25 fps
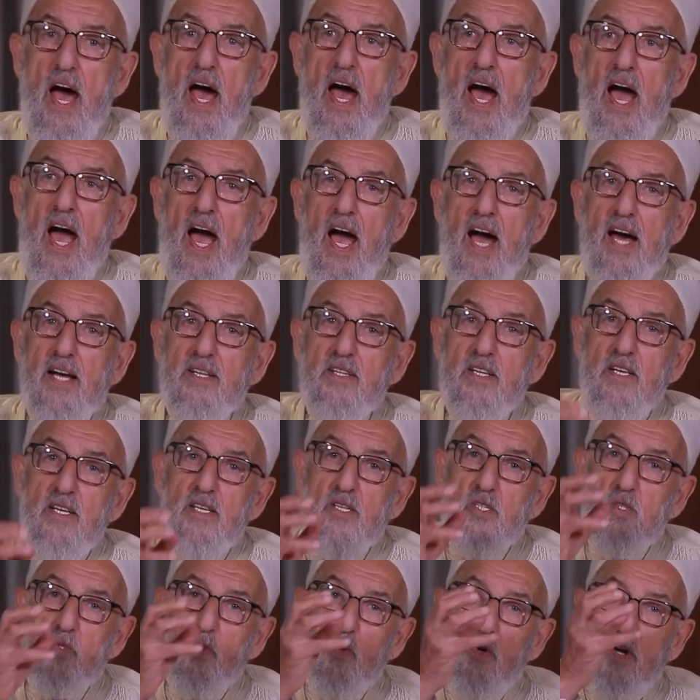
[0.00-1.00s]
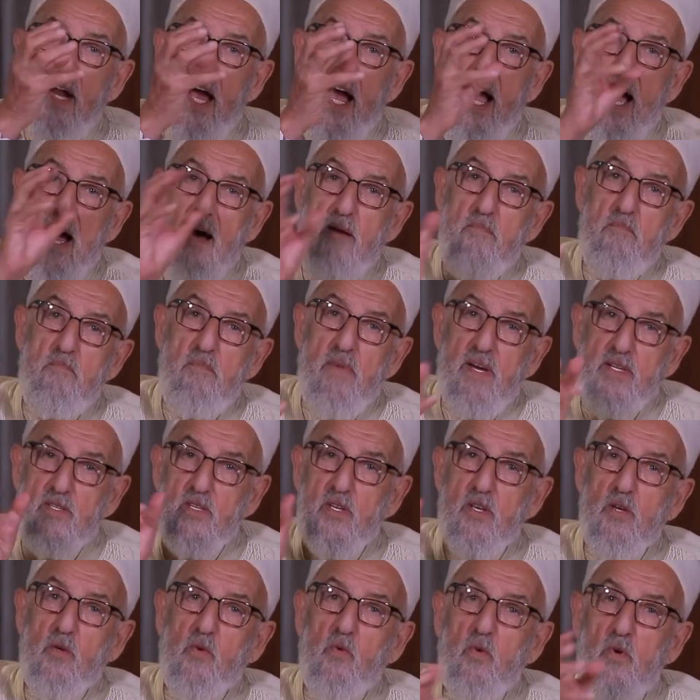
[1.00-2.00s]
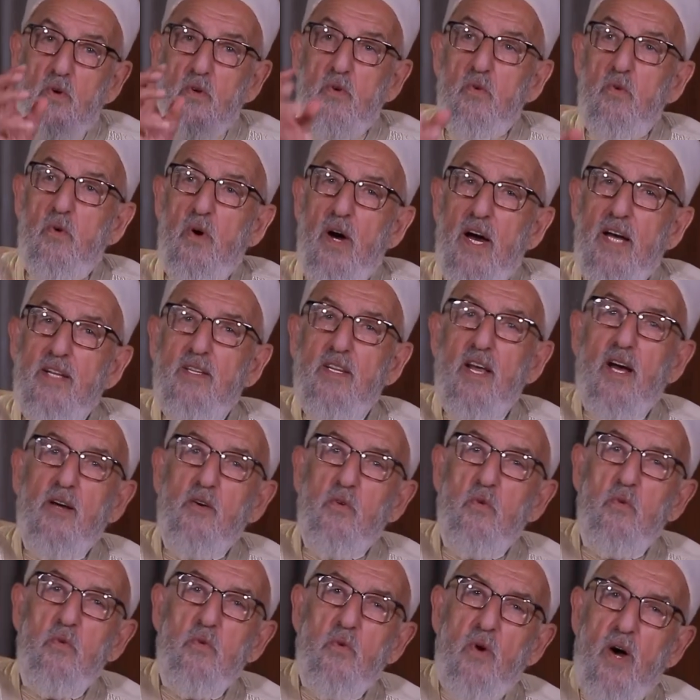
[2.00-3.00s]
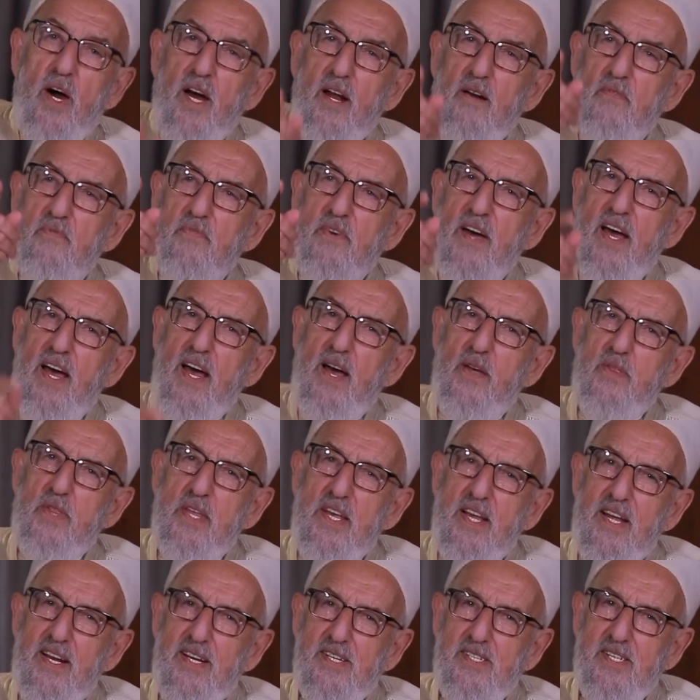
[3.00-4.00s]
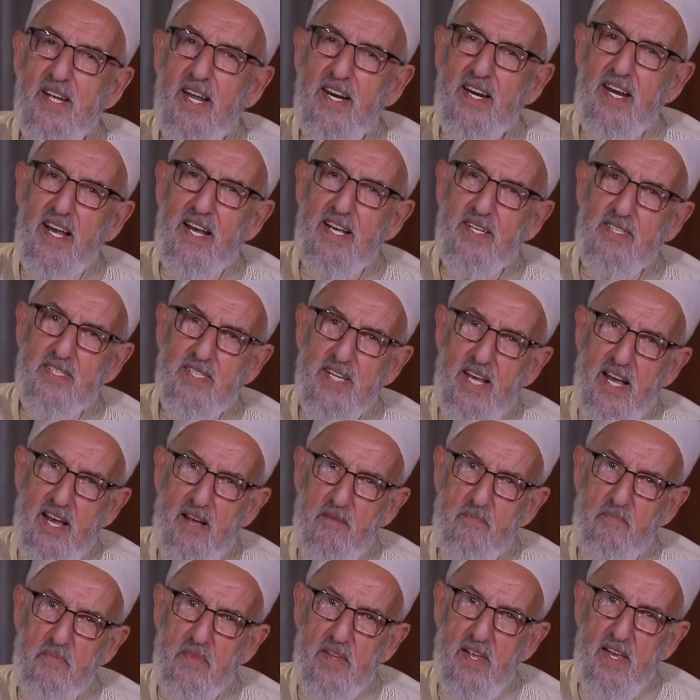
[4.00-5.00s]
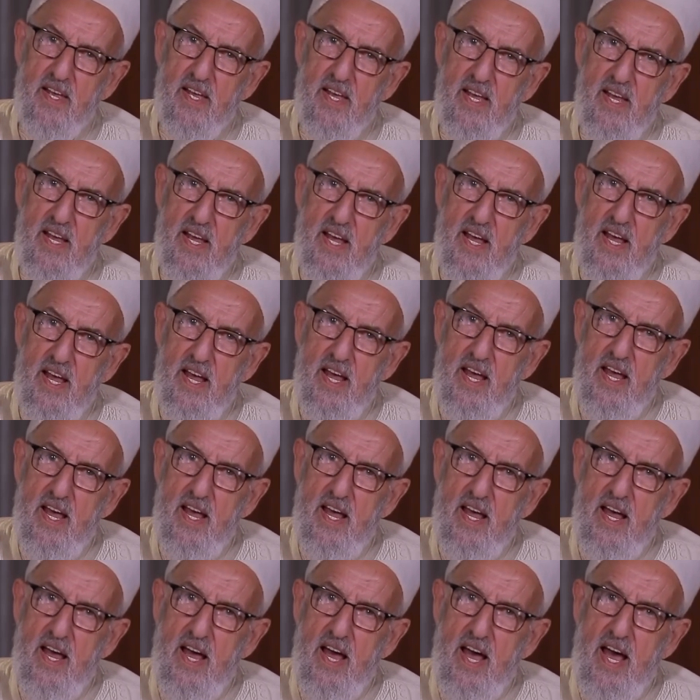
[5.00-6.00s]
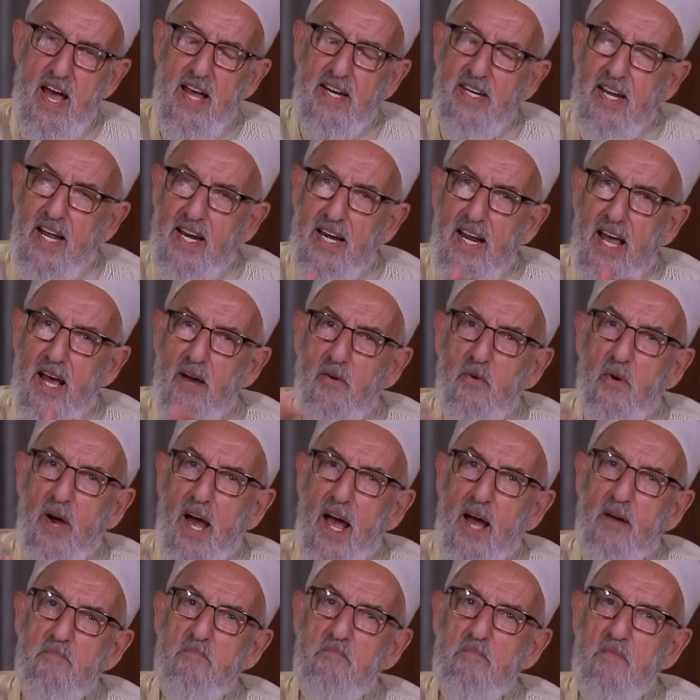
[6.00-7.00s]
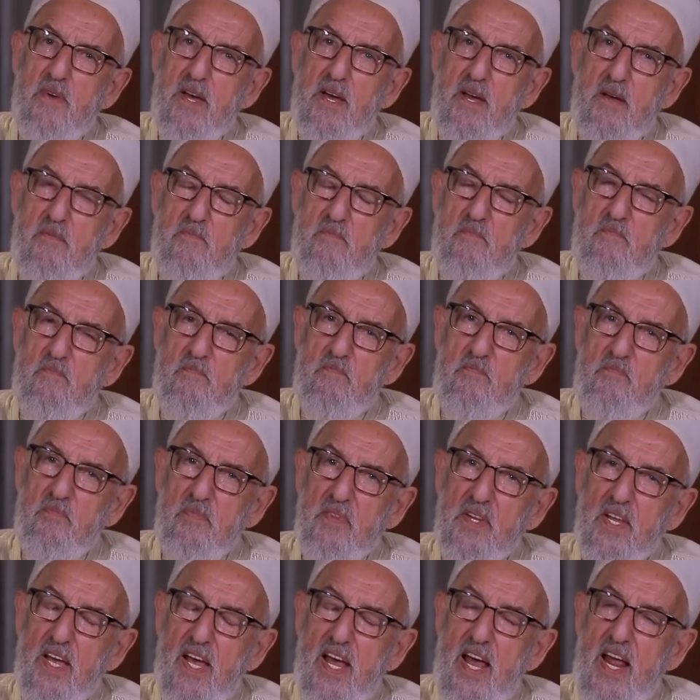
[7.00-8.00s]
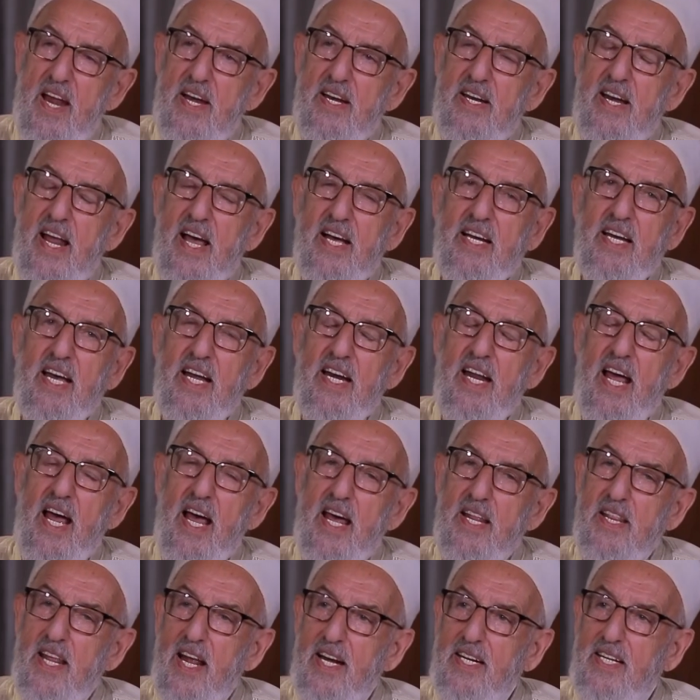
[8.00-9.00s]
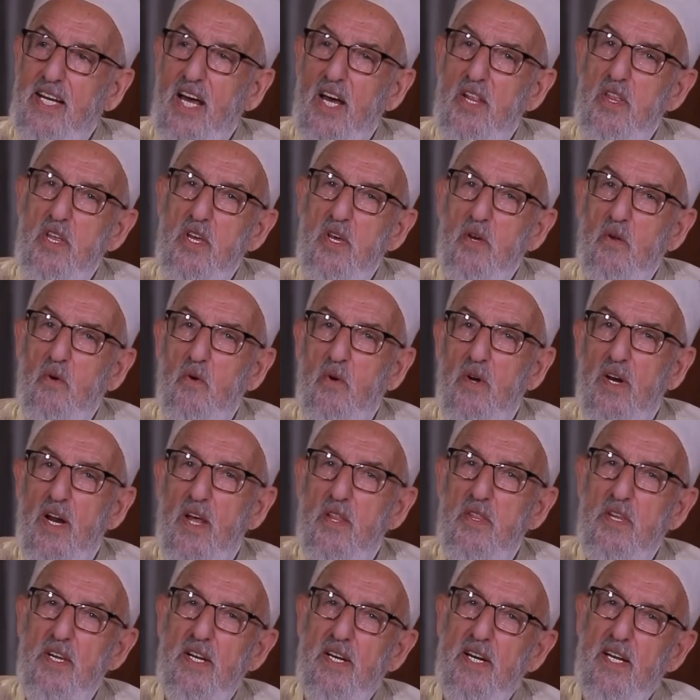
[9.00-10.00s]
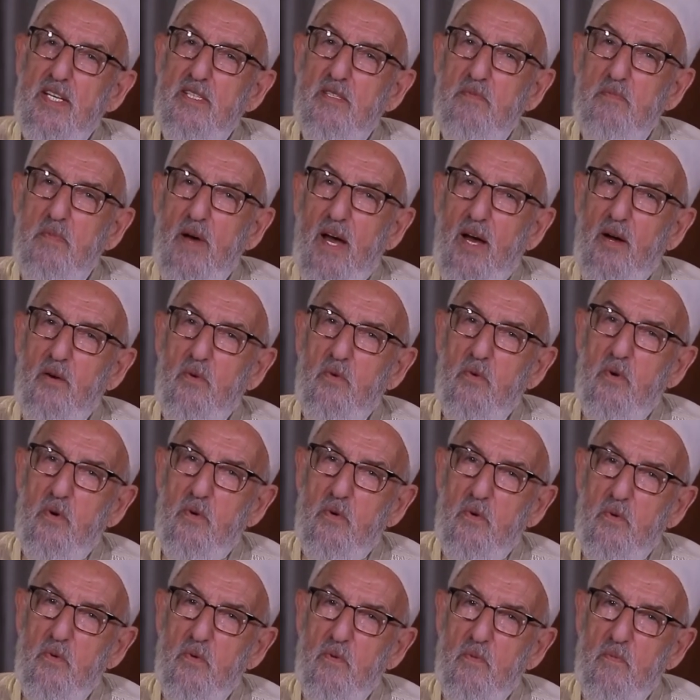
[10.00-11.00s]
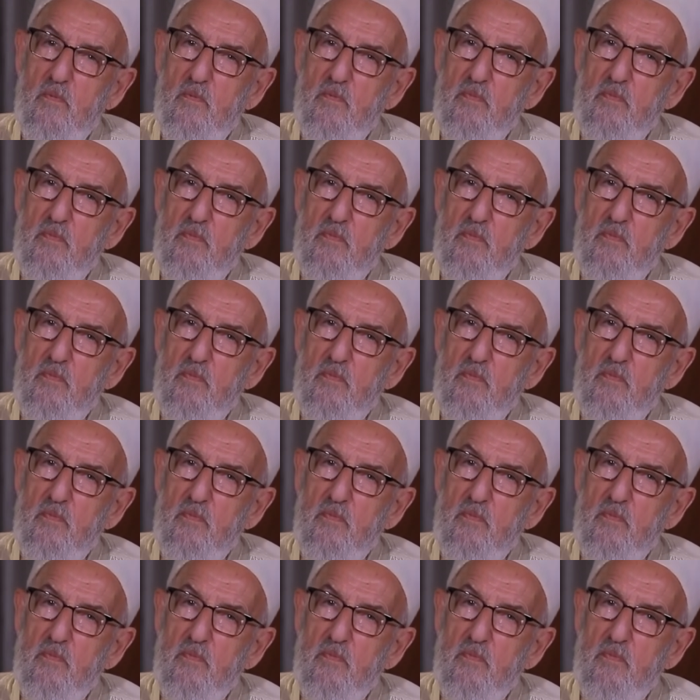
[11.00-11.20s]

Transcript: احاديث العامه كلها تكون خلف هذه الجنازه انا لا اعمم لكن هذا الكثير الذي نسمعه